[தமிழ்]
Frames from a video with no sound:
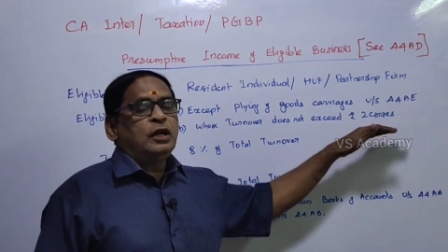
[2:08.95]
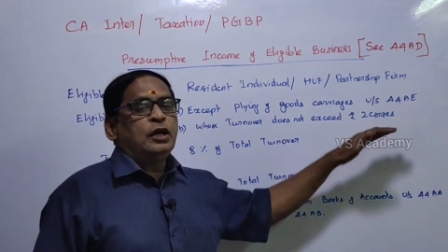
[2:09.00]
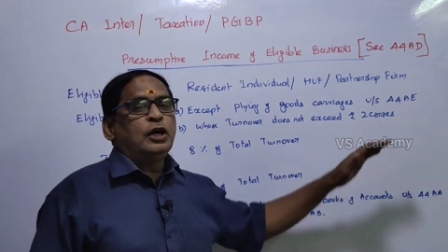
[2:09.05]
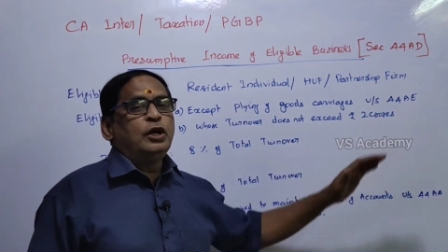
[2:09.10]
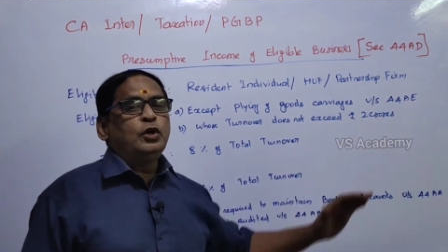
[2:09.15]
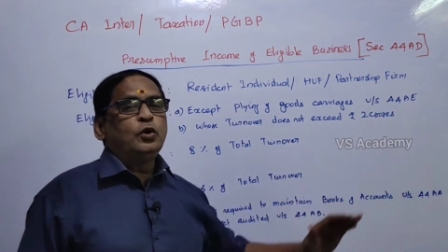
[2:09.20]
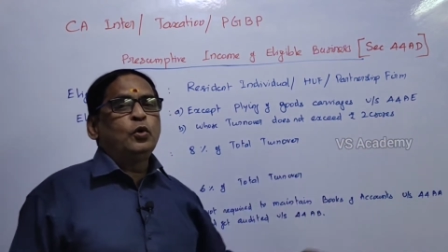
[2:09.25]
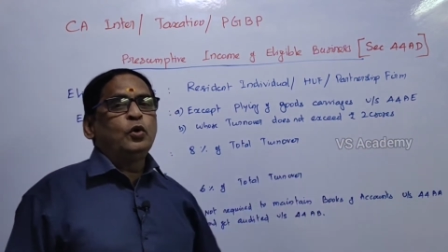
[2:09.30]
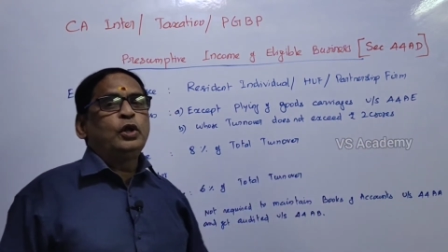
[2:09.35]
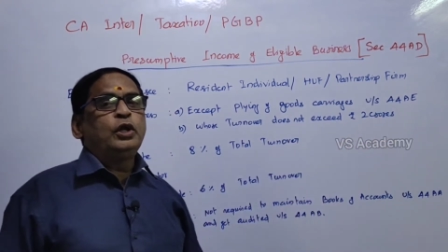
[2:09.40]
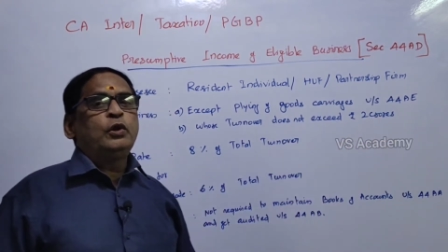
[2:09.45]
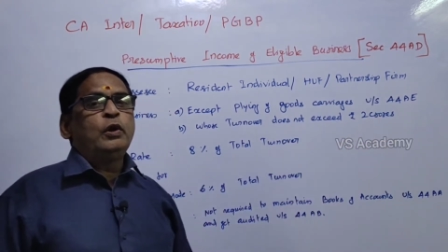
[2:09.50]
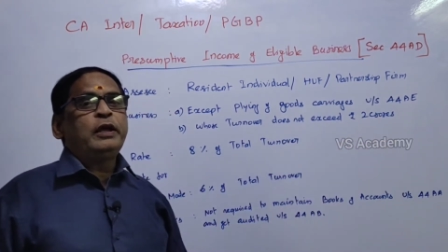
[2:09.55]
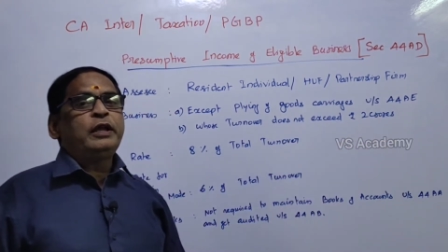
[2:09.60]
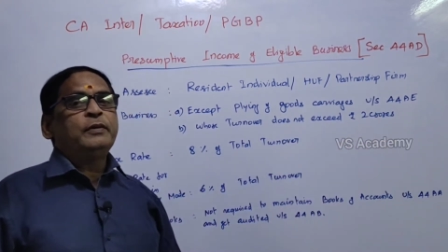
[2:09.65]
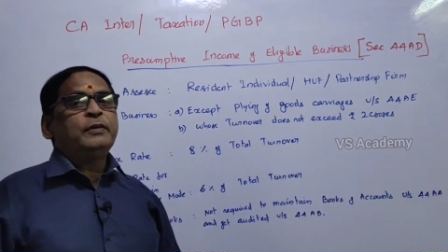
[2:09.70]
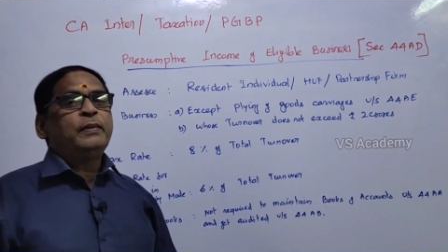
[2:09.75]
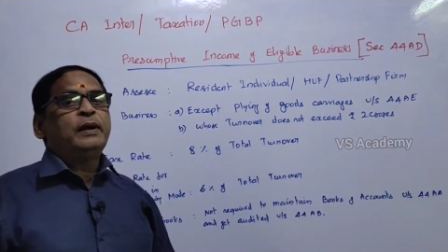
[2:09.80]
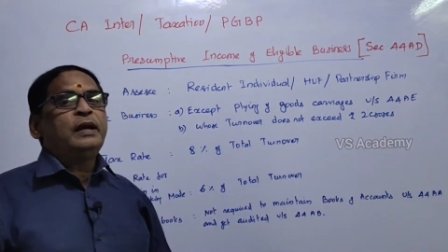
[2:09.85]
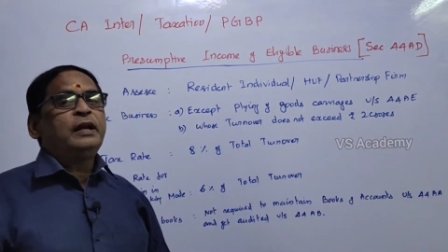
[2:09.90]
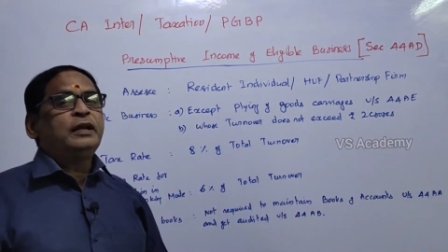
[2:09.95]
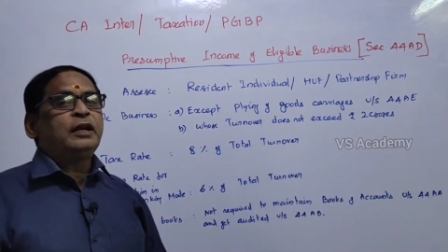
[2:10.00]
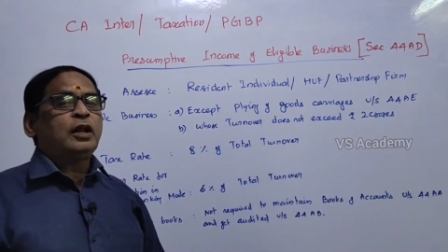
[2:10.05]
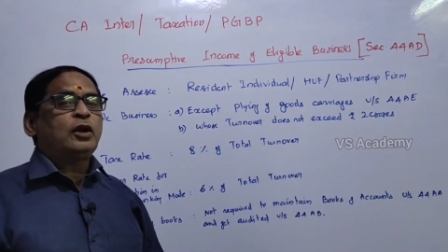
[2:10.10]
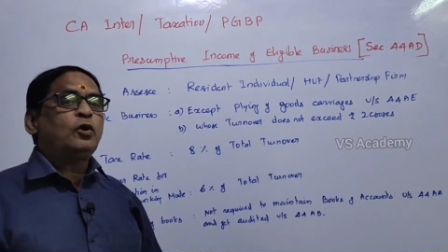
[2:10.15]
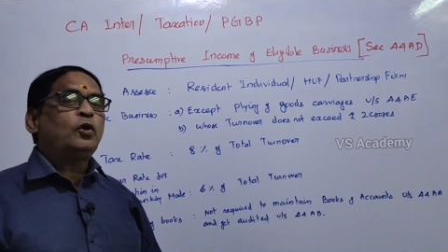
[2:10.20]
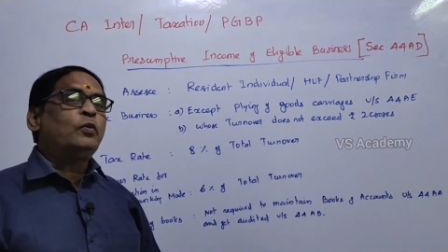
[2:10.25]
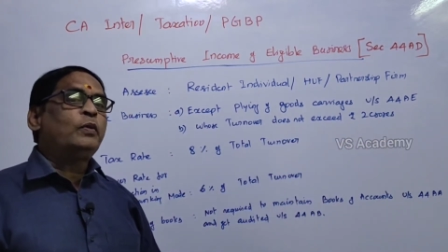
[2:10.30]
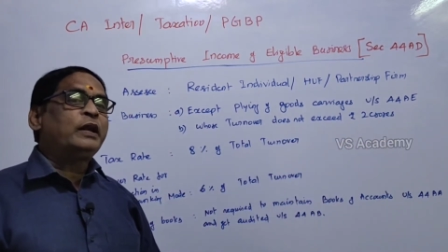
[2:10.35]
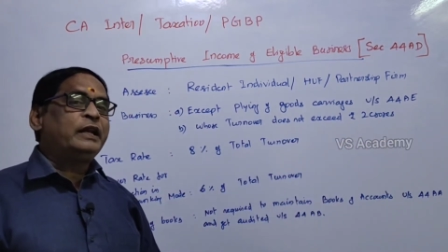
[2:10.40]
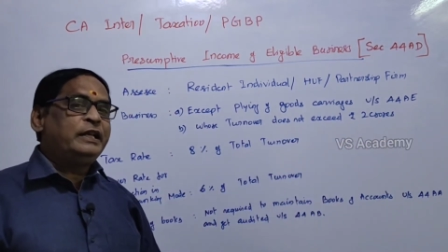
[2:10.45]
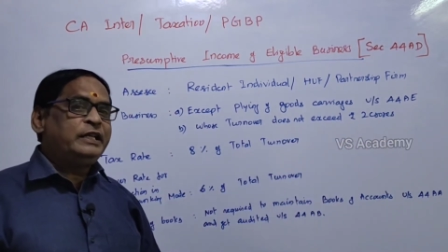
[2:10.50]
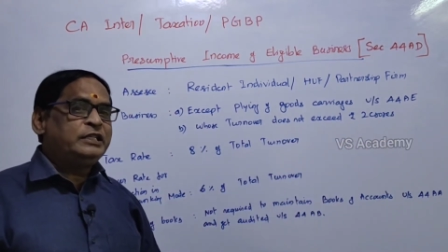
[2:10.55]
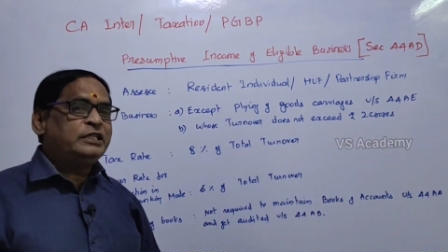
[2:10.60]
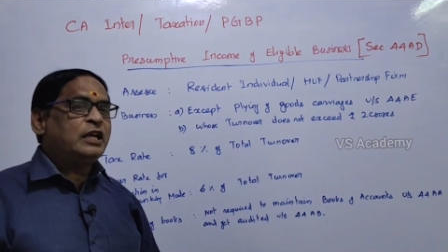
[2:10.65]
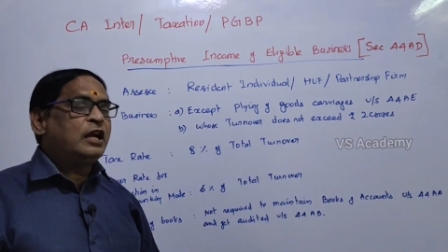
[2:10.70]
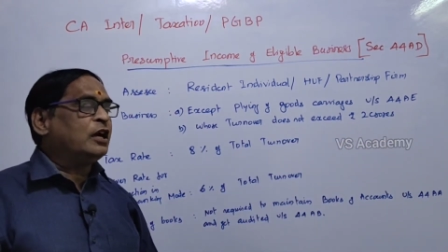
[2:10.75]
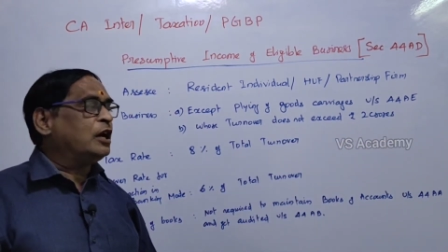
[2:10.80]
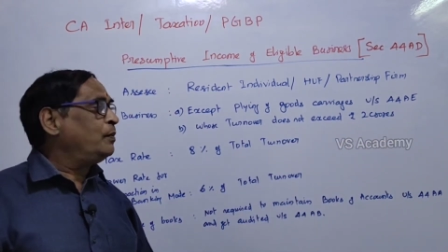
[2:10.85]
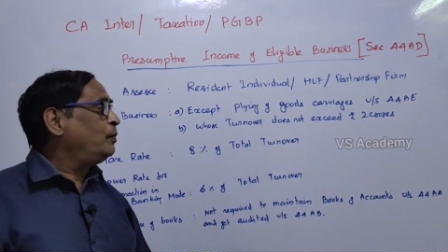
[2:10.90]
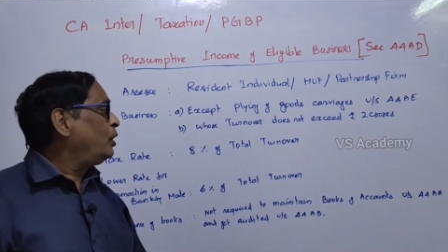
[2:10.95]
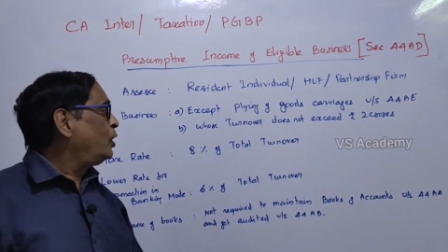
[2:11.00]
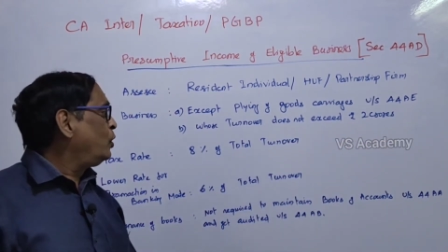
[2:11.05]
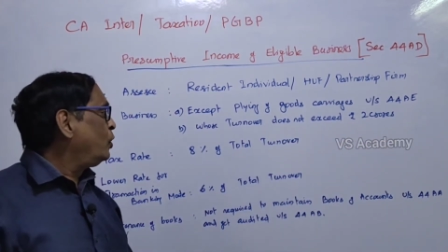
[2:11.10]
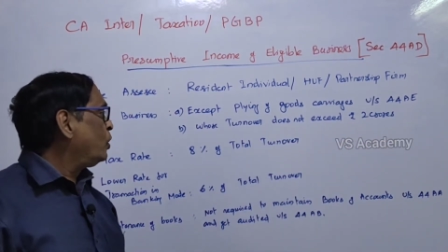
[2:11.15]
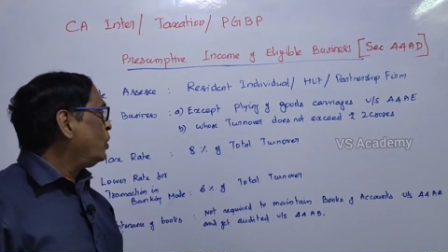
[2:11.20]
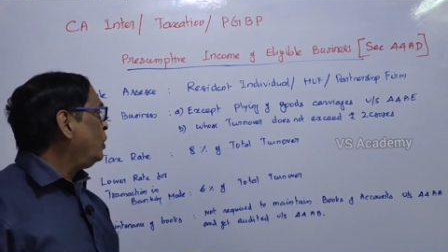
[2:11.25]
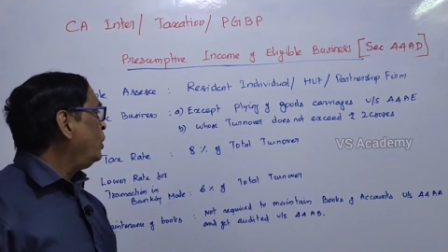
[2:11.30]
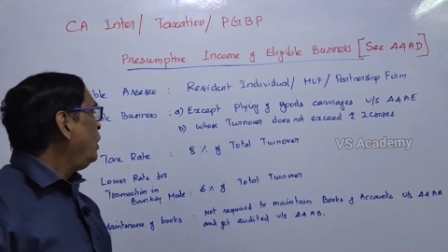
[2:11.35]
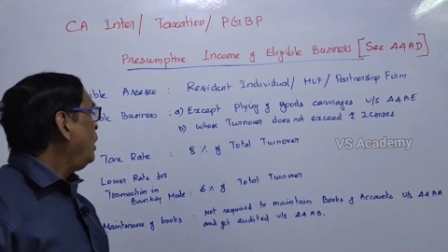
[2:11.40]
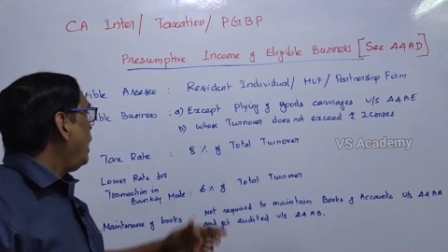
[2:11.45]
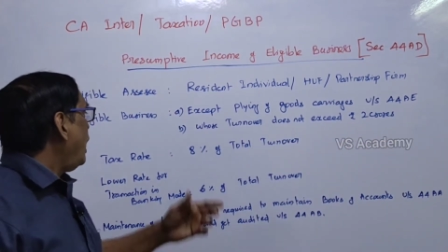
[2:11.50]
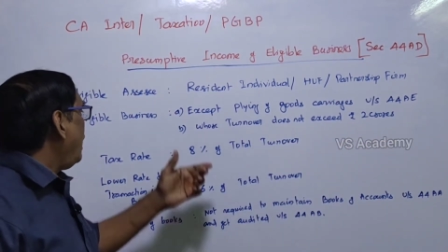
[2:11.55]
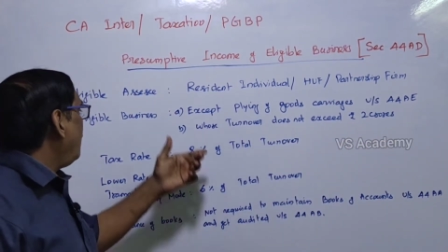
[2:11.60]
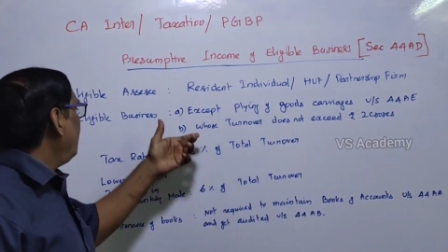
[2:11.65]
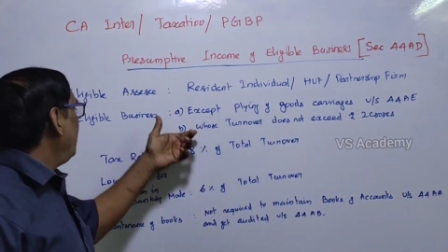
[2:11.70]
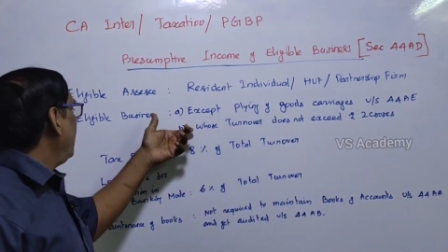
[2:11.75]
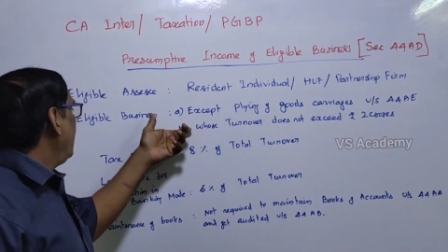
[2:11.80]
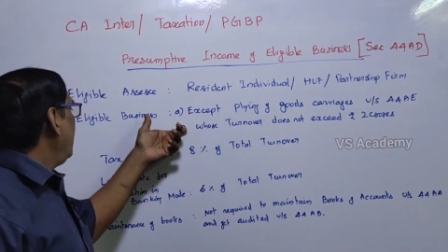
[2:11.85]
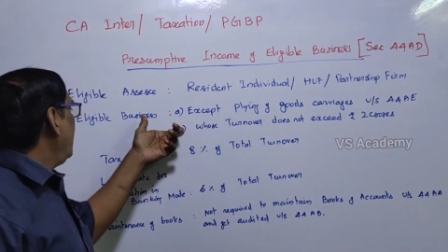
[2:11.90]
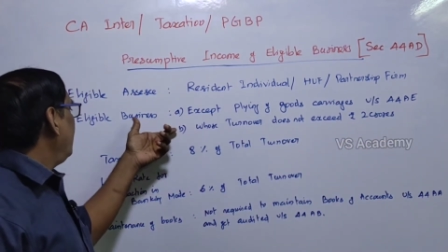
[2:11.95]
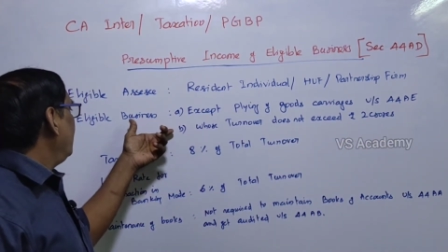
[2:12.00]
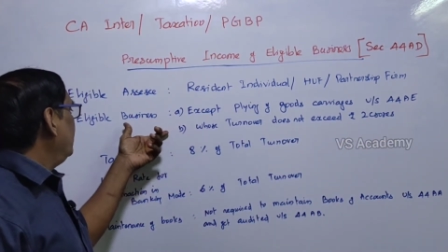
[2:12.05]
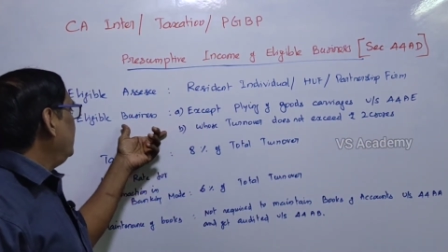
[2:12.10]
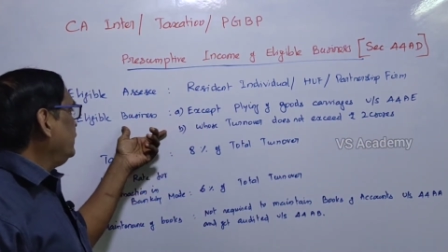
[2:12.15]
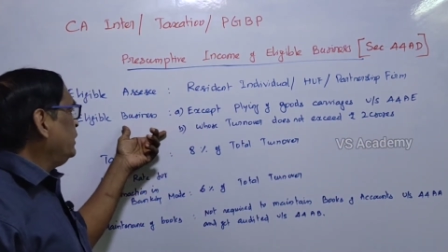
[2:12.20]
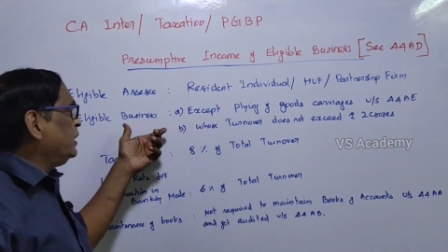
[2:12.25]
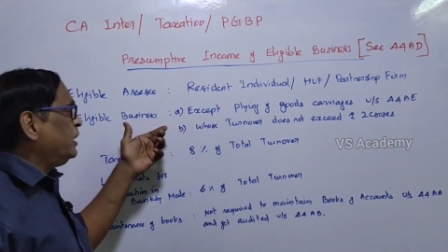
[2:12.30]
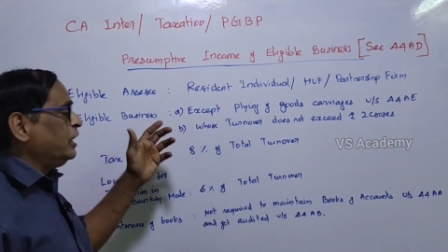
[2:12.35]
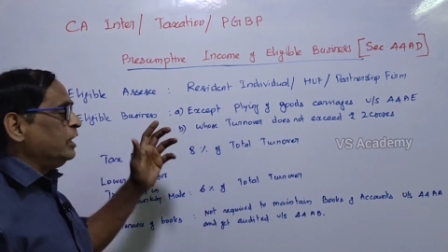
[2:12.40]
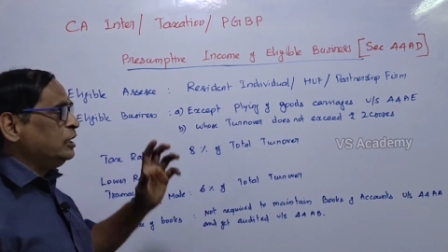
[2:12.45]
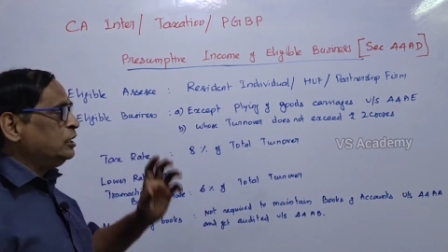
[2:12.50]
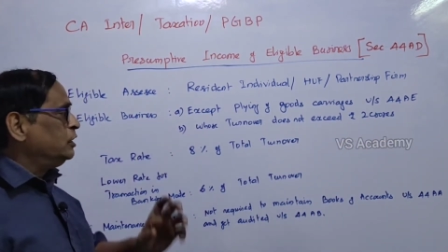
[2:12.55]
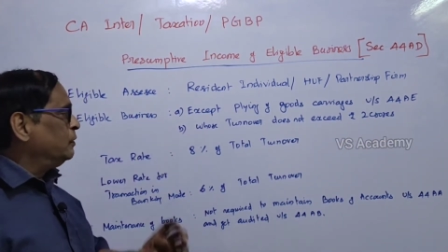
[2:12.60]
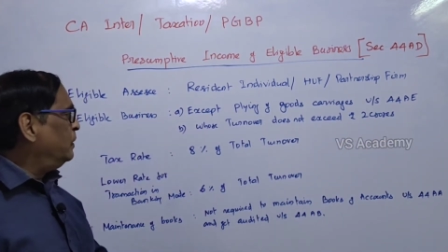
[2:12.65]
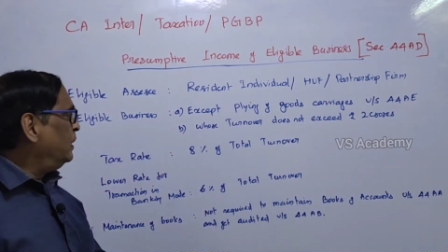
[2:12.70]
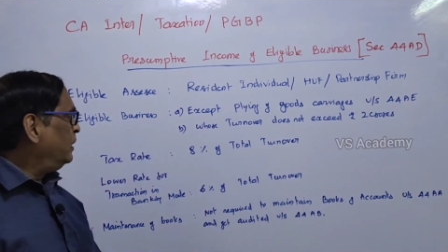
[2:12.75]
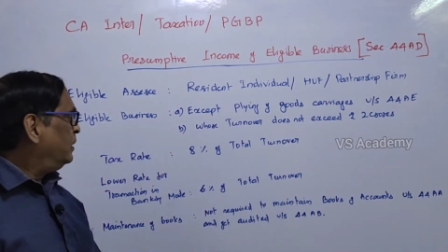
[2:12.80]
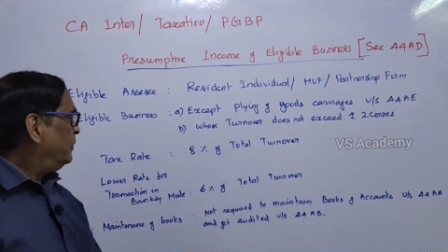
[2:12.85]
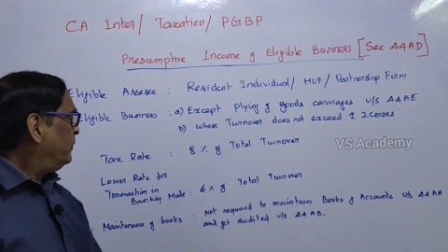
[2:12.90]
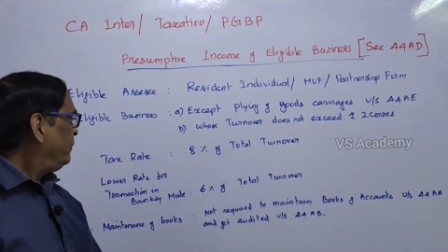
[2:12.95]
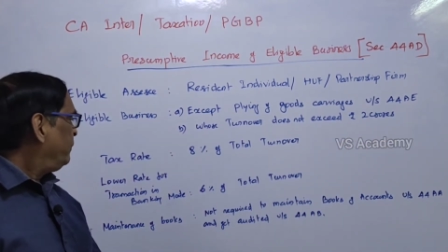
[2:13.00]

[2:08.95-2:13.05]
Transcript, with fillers: ரெண்டு கோடி ரூபாய்க்கு மேலே டர்ன் ஓவர் ரீச் ஆகாமல் இருக்கணும் அவங்கெல்லாம் வந்து இதுக்கு எலிஜிபிள்